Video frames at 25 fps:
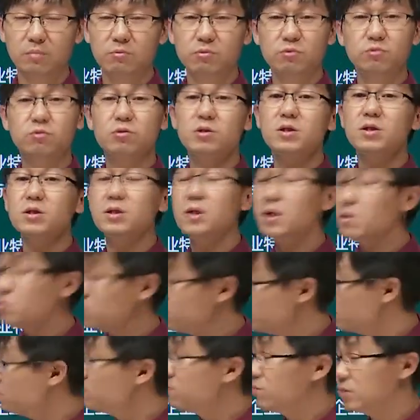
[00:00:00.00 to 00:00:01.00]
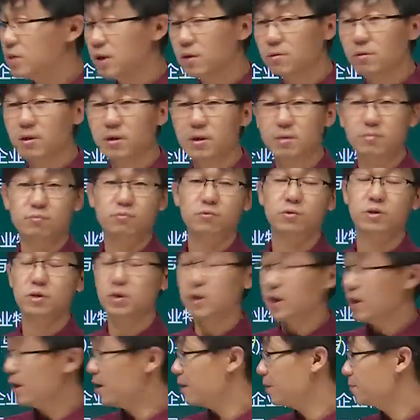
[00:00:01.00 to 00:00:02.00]
比如说证监局去监管的？不是
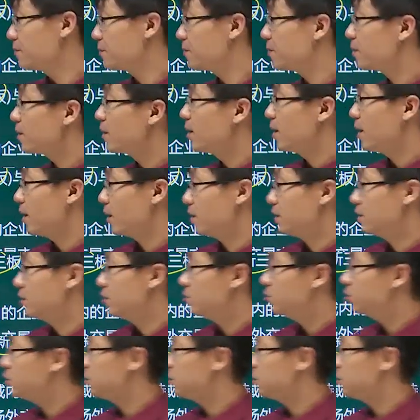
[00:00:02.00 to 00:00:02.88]
这样，而是由